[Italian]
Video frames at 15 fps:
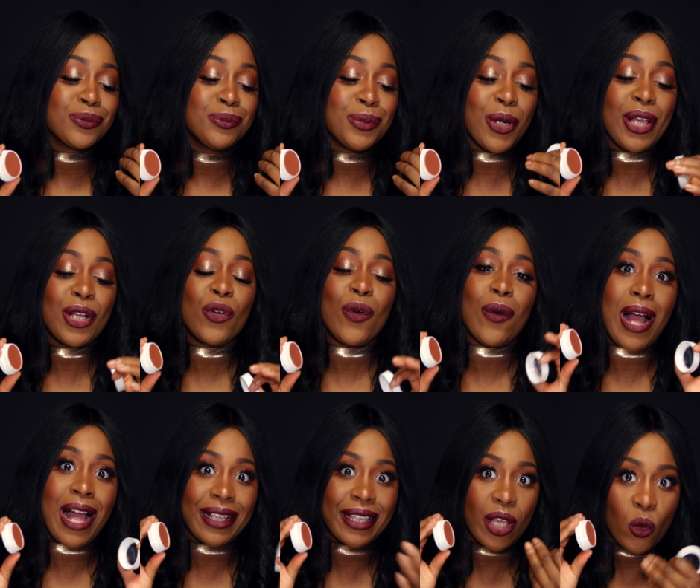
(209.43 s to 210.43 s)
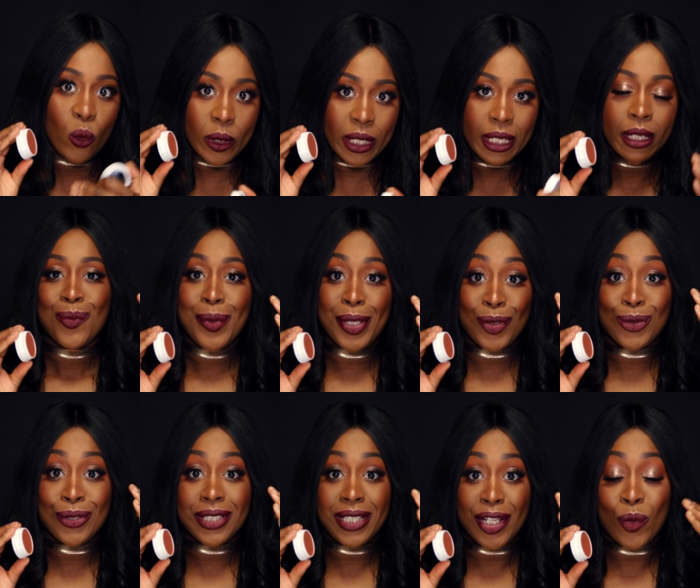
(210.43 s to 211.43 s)
però ecco anche qui per
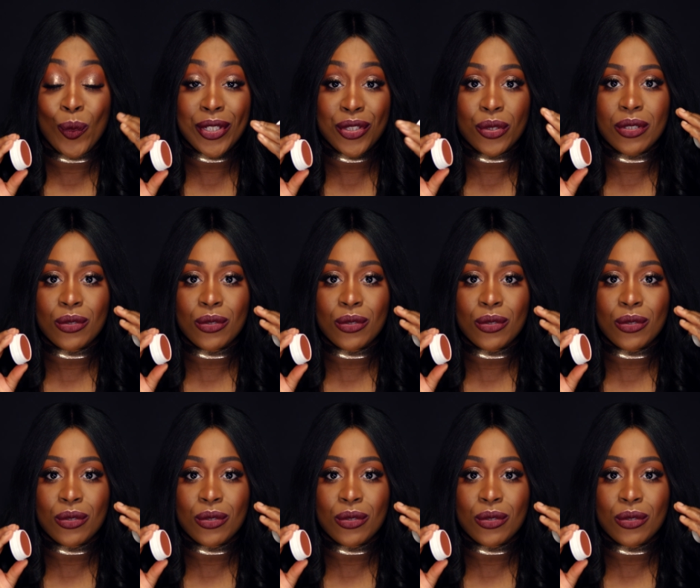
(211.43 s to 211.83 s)
ottenere questo